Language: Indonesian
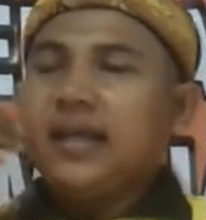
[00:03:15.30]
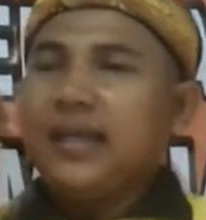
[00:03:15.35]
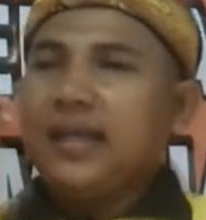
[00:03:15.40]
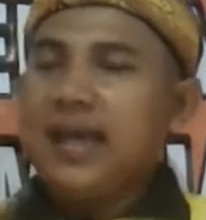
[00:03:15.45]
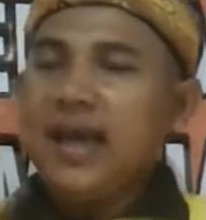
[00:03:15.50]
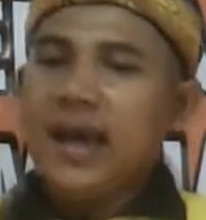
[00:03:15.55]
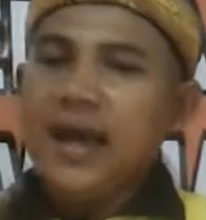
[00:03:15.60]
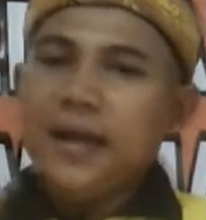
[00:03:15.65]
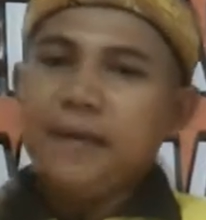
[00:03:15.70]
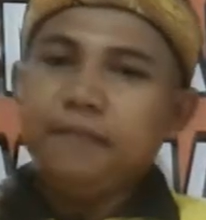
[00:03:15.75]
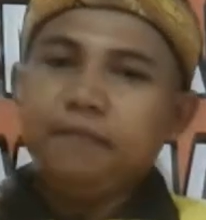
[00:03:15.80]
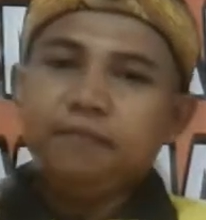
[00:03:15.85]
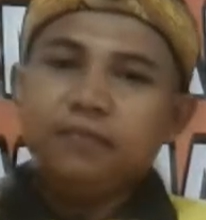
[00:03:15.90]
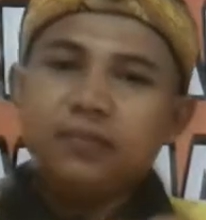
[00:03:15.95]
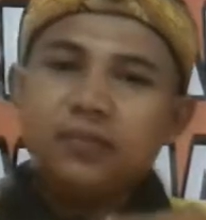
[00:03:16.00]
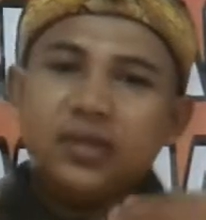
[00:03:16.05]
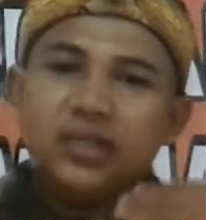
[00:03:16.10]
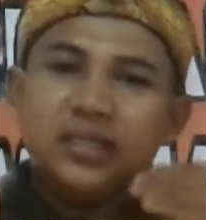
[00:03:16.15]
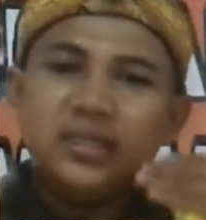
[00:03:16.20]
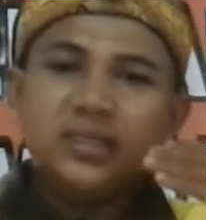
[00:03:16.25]
ya,
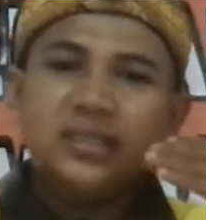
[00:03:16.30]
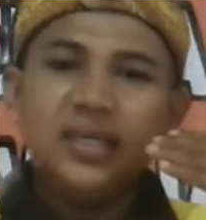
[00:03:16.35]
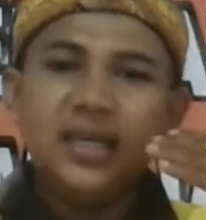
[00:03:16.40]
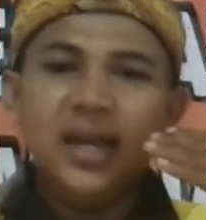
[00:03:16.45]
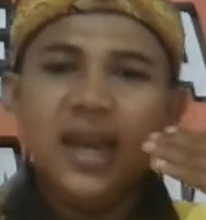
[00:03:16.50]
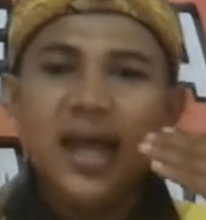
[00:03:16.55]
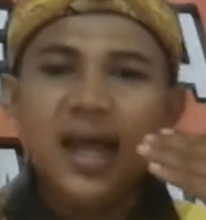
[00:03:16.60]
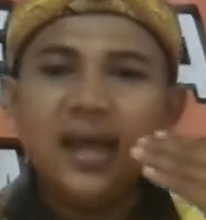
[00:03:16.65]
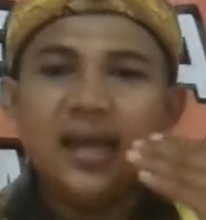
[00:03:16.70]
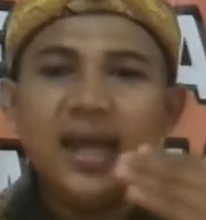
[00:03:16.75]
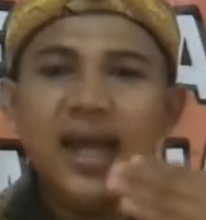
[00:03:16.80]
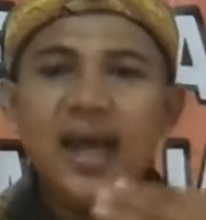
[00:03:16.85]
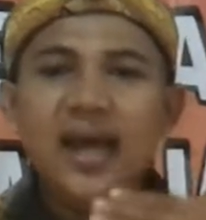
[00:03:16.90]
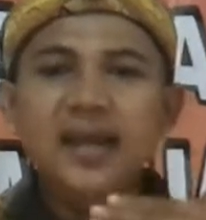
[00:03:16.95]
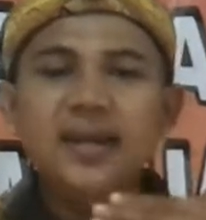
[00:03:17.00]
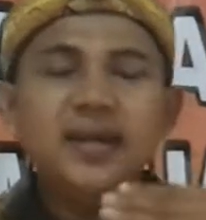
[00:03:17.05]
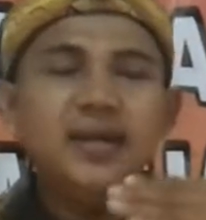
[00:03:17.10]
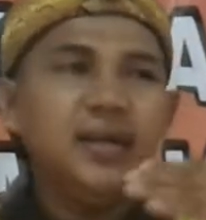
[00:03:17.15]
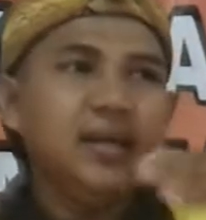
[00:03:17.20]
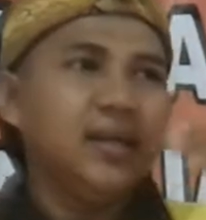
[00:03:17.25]

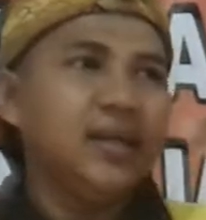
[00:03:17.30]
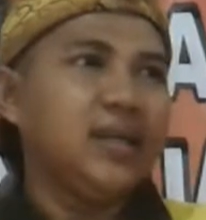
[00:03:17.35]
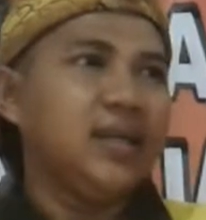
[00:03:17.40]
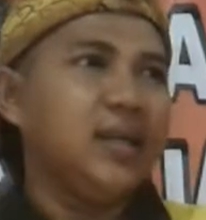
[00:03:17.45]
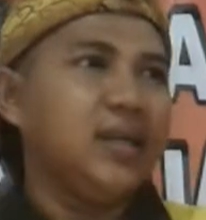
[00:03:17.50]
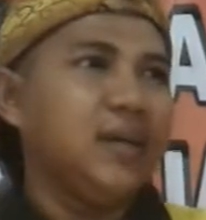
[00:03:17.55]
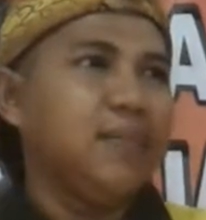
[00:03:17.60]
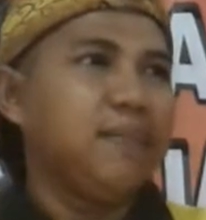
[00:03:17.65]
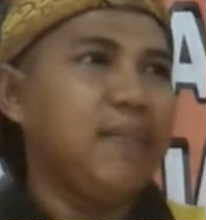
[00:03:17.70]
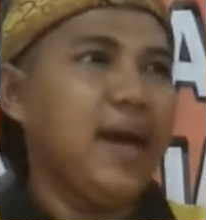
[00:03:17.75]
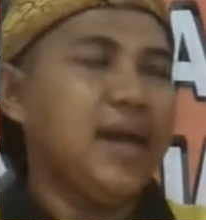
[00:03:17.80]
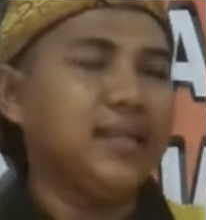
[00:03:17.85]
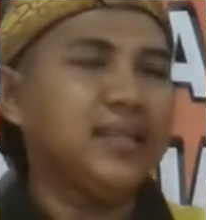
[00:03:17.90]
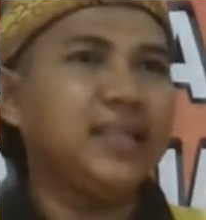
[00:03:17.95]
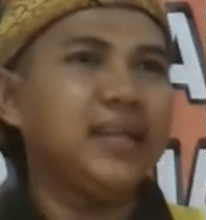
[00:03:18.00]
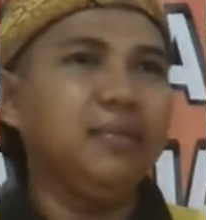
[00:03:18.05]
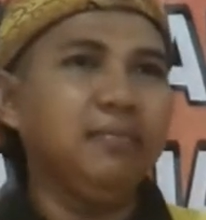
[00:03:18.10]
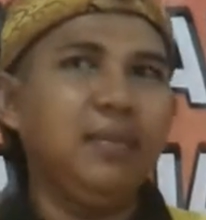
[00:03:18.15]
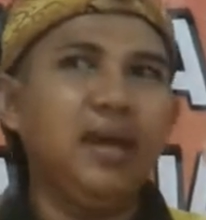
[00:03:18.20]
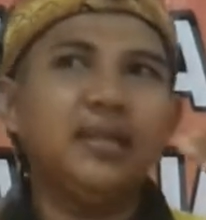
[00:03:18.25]
silakan
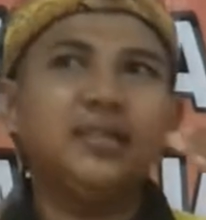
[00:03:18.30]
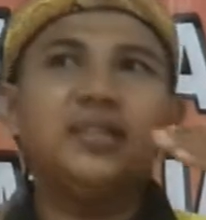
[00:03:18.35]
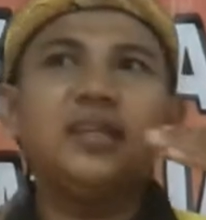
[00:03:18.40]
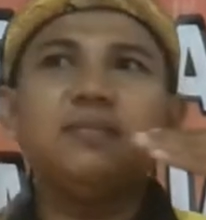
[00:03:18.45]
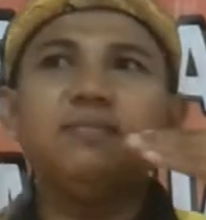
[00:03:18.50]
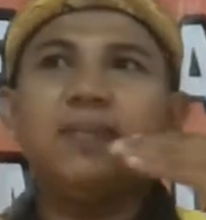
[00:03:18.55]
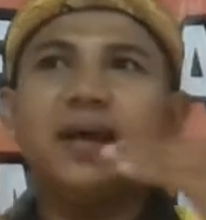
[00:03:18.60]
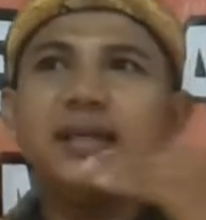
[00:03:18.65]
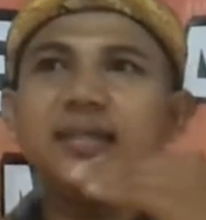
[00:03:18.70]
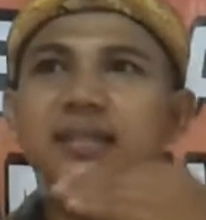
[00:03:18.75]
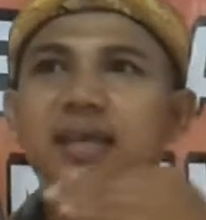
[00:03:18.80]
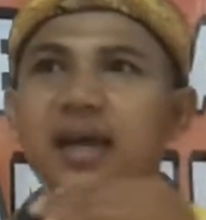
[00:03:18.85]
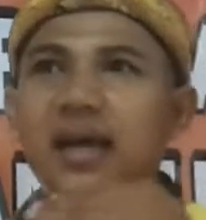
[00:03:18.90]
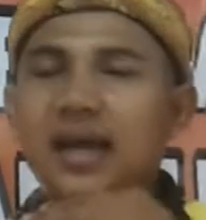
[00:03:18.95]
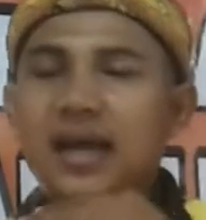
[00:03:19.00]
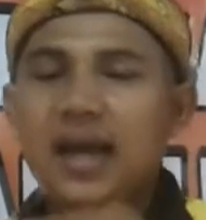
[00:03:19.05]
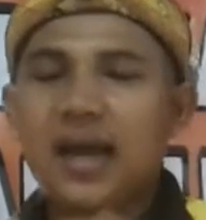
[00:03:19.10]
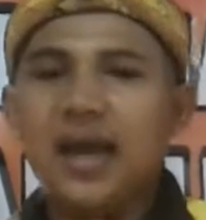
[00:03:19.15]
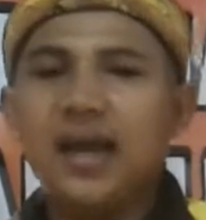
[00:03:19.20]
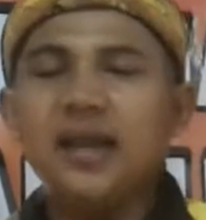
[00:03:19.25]
masing-masing
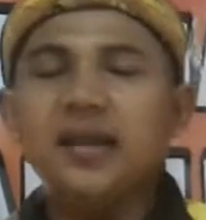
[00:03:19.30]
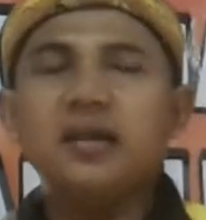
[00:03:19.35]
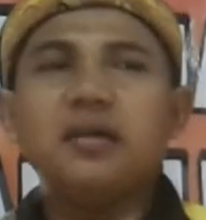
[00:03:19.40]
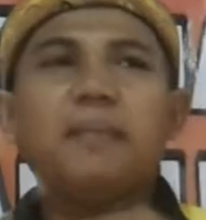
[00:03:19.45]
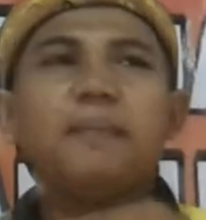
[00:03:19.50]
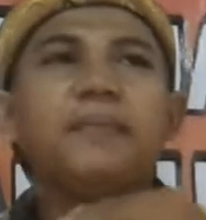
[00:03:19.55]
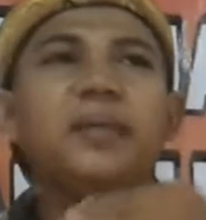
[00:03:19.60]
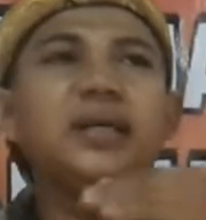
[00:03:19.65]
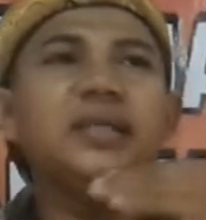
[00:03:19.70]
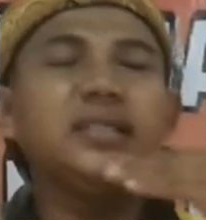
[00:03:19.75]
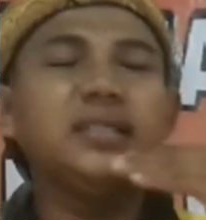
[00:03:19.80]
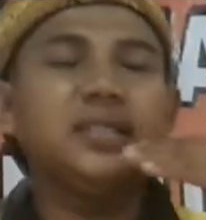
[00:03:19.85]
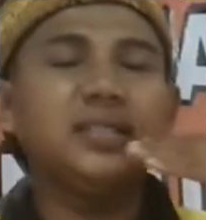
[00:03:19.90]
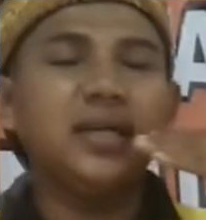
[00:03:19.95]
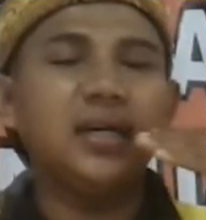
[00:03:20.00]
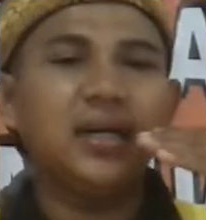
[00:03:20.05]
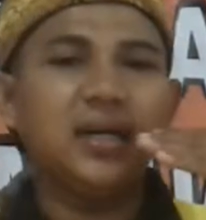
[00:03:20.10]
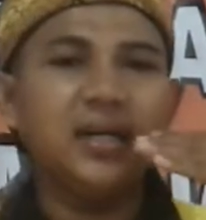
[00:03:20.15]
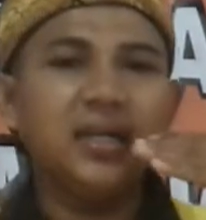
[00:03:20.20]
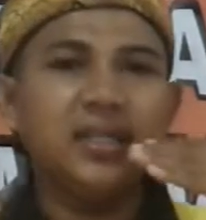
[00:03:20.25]
pasangan
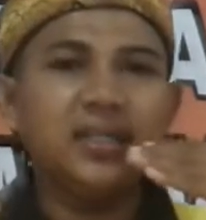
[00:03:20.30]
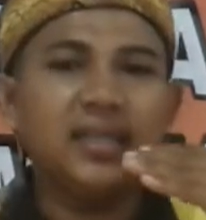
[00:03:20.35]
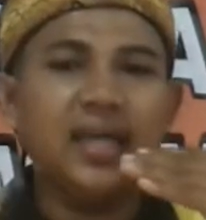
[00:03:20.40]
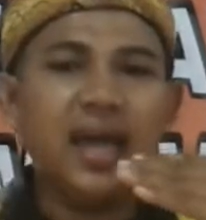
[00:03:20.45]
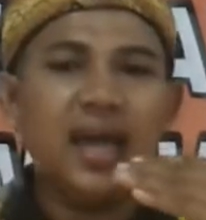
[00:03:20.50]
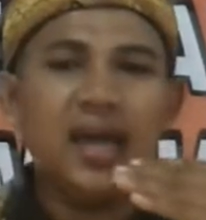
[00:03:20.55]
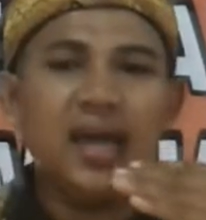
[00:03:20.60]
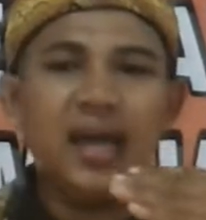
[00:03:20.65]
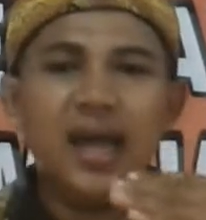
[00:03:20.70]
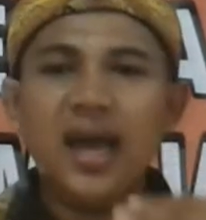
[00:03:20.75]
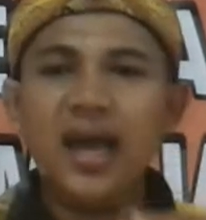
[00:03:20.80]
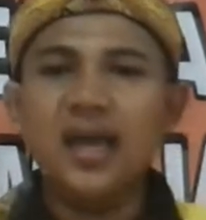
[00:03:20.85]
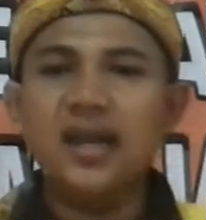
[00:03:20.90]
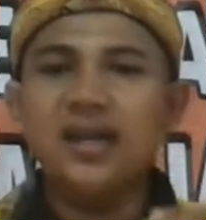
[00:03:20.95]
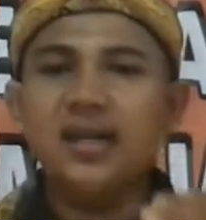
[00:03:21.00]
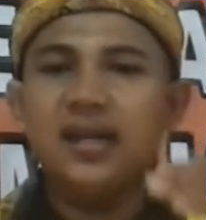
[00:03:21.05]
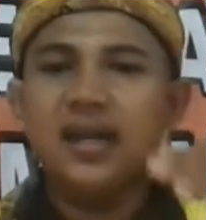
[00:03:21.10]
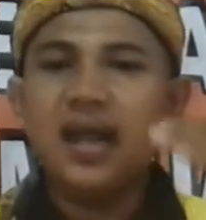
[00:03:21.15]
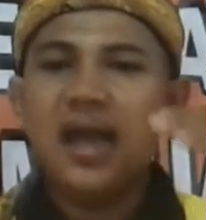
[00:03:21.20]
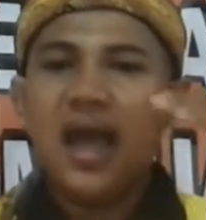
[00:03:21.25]

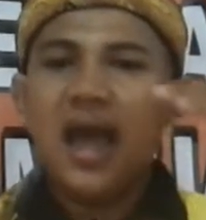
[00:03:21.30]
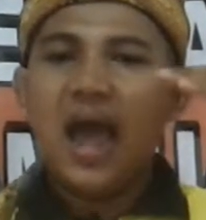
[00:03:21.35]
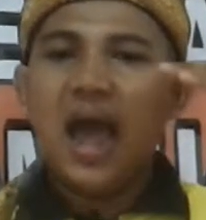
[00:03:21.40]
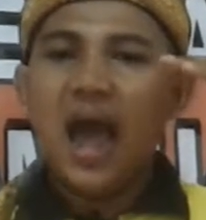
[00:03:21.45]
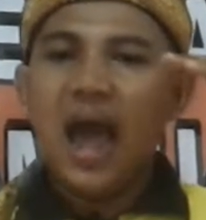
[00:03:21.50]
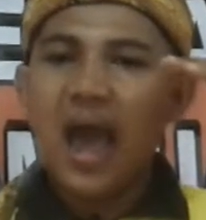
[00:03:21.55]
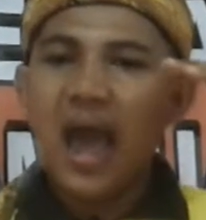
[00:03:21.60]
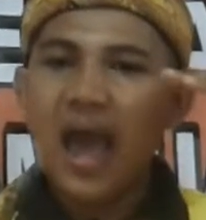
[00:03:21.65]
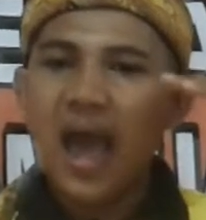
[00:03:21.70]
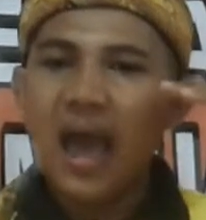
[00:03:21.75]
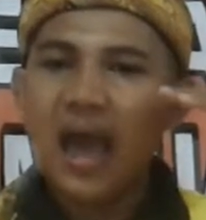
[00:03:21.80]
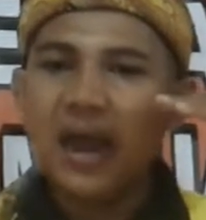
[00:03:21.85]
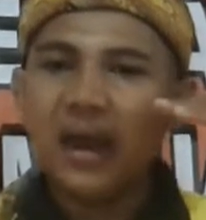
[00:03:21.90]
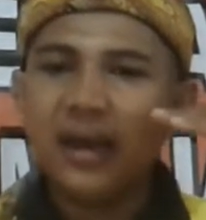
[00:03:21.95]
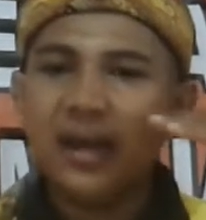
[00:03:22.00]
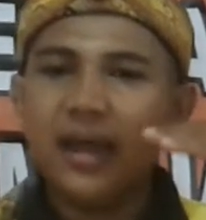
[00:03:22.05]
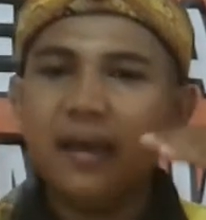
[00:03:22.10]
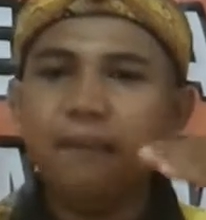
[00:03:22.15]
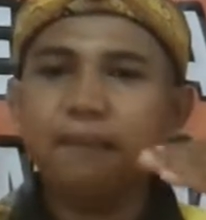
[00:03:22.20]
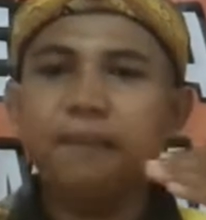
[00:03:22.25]
menceritakan
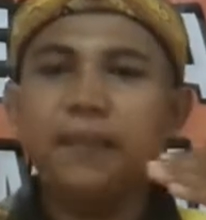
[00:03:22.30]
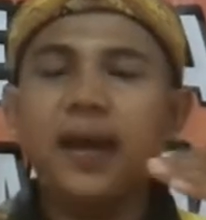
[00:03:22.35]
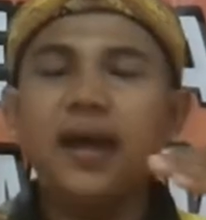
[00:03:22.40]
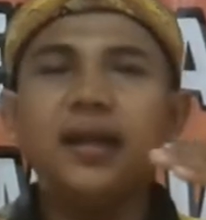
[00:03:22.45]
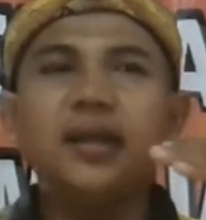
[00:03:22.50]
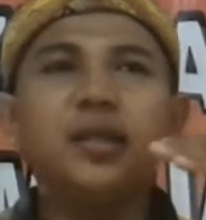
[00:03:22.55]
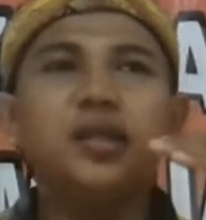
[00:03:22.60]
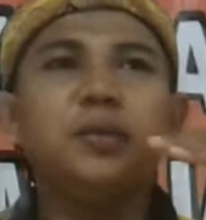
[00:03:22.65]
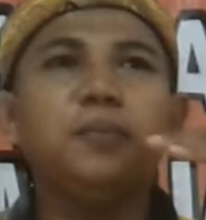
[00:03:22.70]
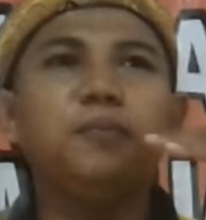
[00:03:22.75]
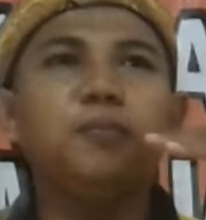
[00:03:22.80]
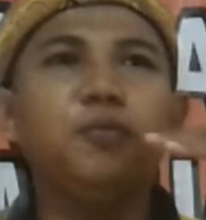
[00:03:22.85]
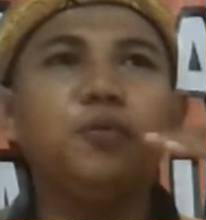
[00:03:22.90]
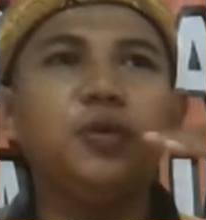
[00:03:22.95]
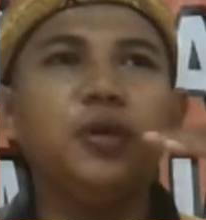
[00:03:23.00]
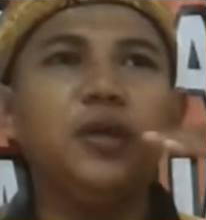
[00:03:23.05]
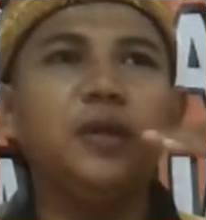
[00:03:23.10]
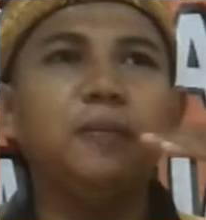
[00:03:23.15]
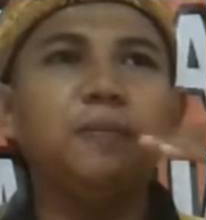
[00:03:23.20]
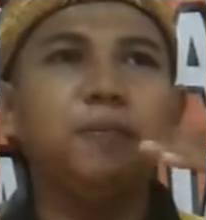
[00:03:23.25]
harapan
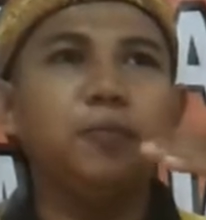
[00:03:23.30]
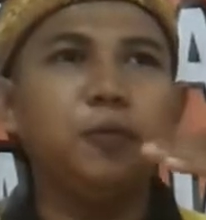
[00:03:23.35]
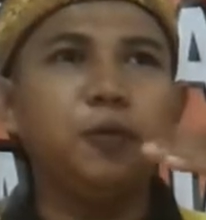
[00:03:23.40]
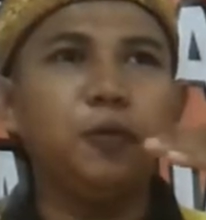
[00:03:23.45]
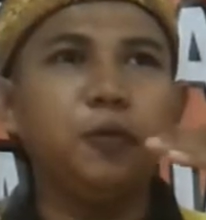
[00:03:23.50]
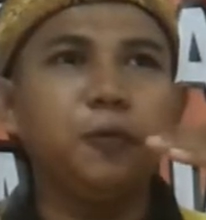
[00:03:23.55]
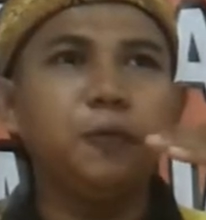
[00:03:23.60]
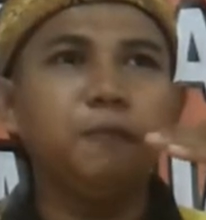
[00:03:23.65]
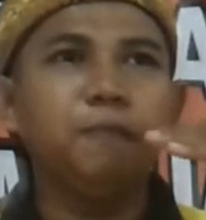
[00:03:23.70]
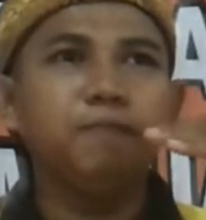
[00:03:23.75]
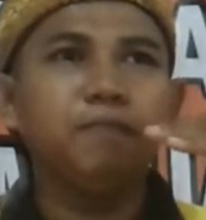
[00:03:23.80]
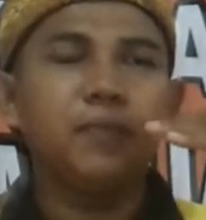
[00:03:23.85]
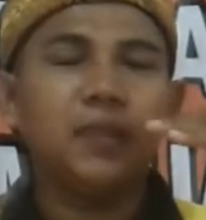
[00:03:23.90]
ibu-ibu